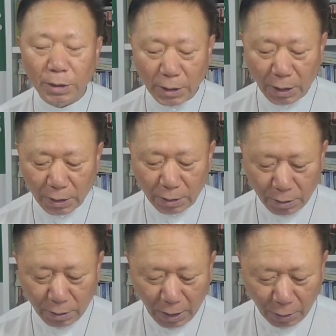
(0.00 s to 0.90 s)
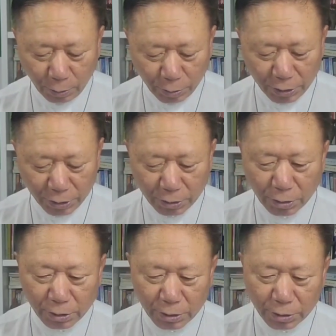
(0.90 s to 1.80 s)
얘기를 하고
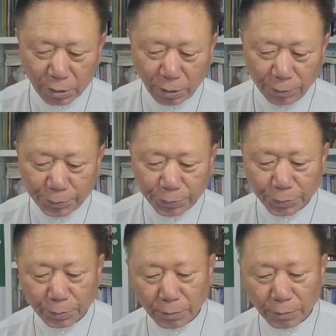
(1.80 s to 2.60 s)
계시는 것이죠.